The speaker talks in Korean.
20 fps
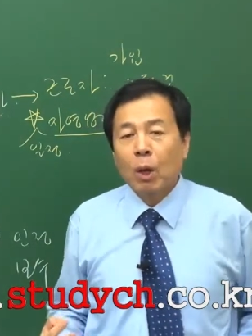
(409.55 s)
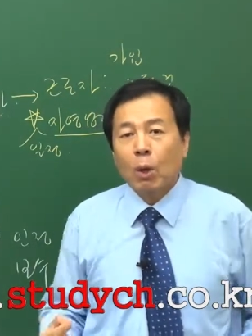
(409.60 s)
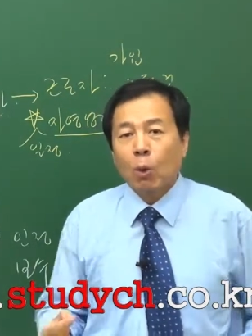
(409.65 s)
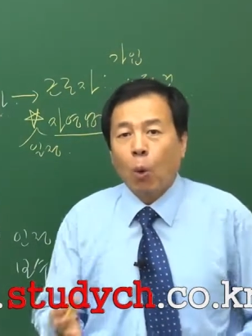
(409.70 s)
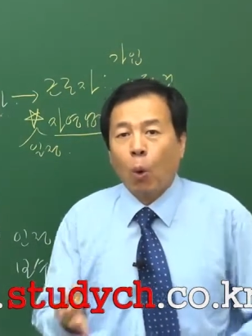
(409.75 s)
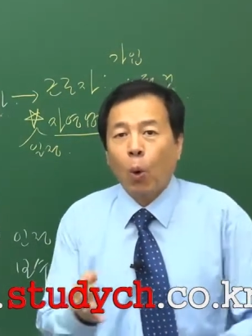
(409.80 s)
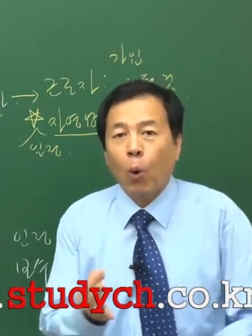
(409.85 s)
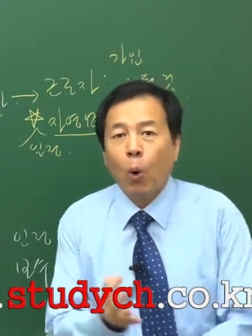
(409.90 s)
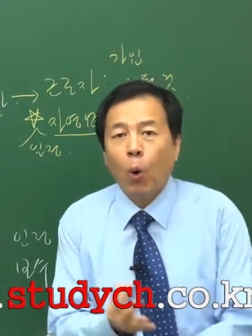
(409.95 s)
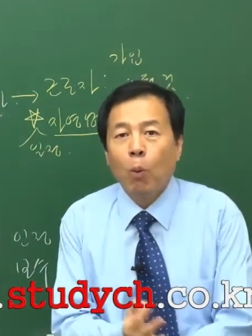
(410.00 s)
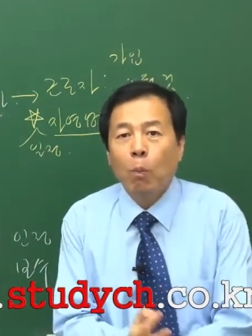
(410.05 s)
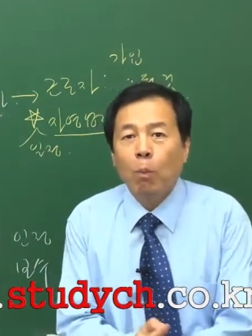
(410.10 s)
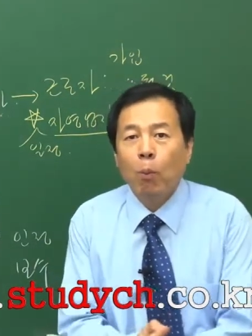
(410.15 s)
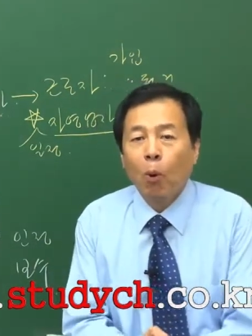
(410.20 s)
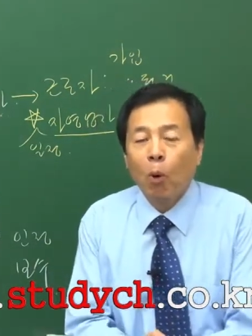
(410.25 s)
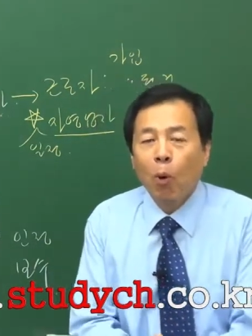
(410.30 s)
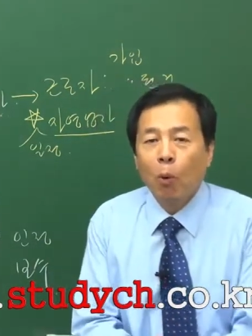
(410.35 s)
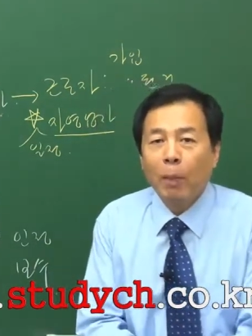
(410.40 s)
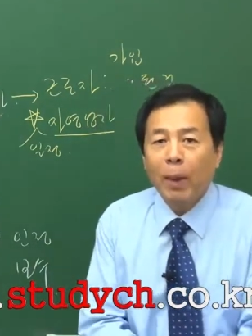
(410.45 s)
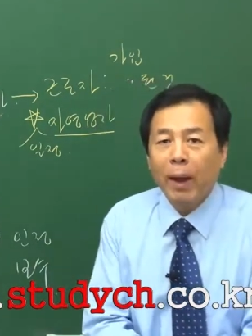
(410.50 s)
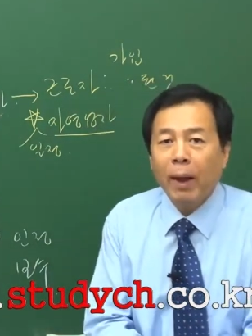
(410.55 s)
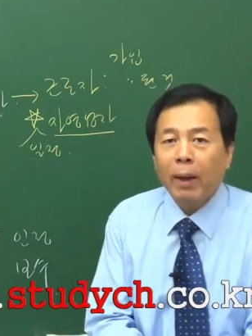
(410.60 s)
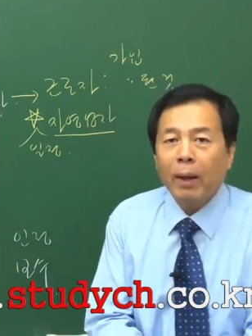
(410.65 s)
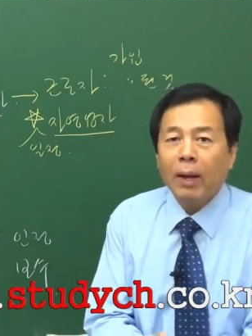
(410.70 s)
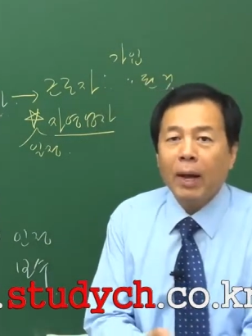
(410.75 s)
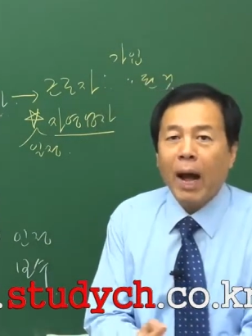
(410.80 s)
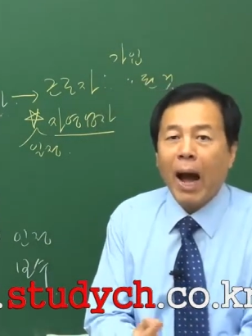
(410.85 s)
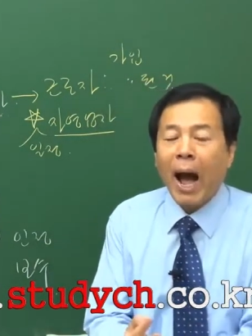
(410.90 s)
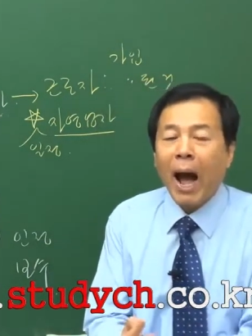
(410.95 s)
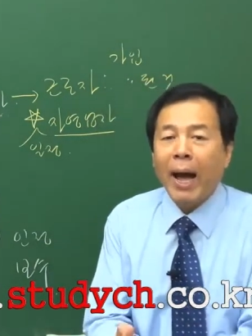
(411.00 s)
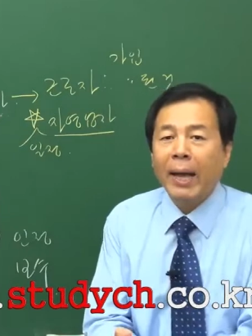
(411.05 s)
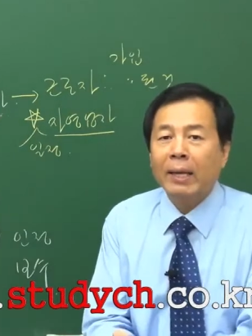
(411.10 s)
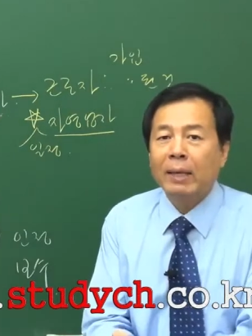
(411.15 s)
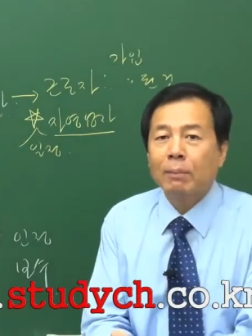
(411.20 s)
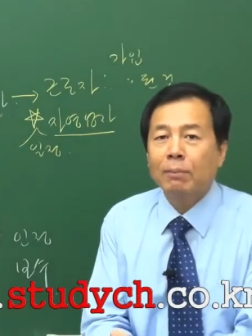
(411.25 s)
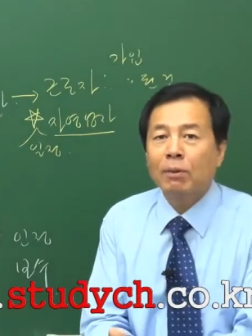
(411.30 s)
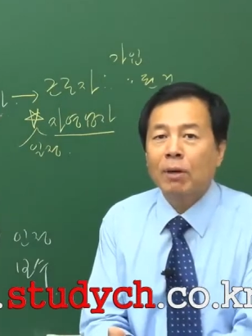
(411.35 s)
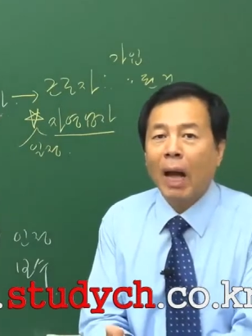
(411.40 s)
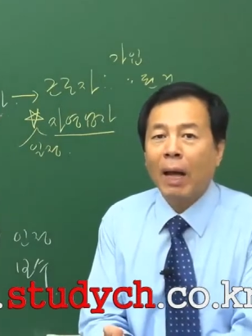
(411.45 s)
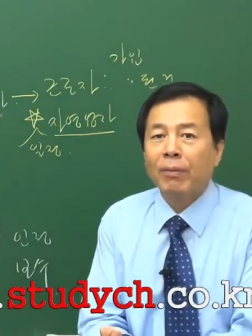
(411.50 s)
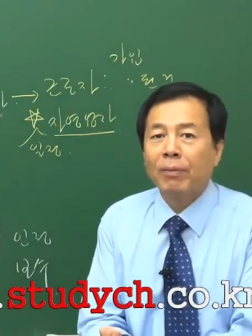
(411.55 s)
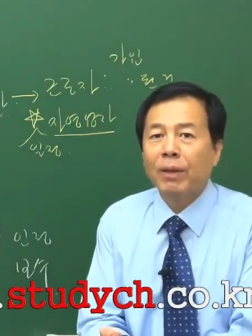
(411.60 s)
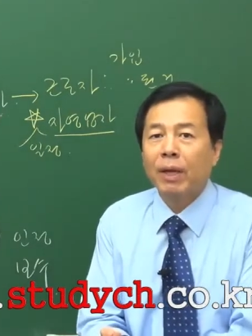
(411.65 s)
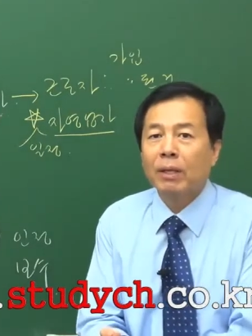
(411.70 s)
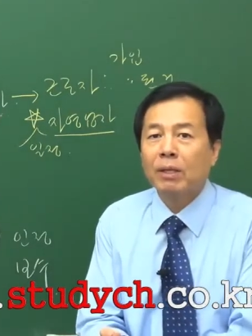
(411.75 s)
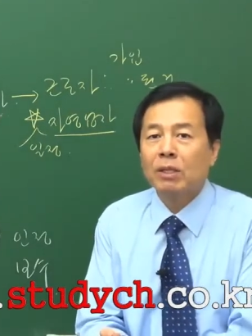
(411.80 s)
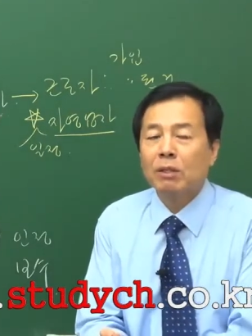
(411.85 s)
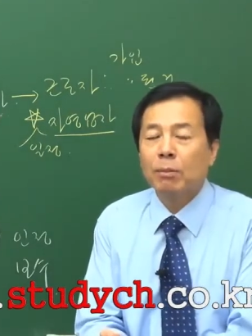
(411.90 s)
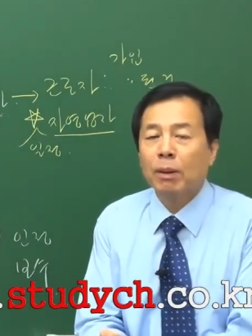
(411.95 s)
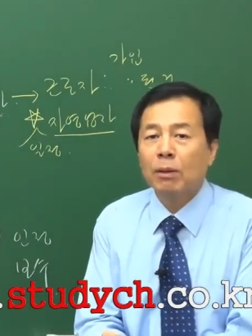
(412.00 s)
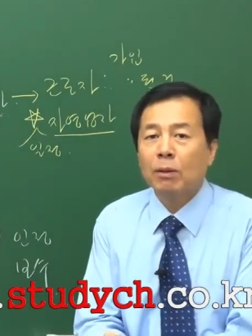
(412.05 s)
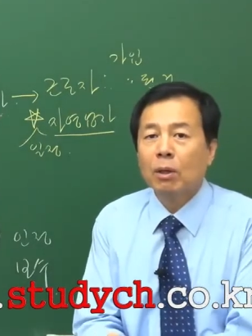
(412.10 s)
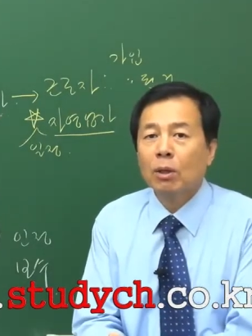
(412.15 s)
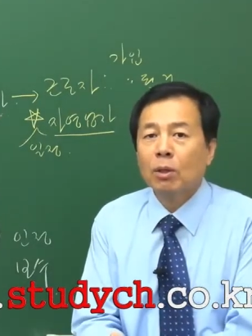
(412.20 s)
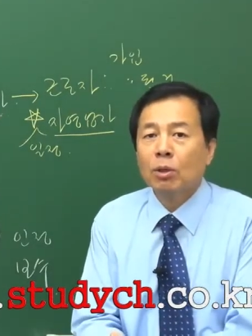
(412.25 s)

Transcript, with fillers: 고용보험에 가입은 안 됐지만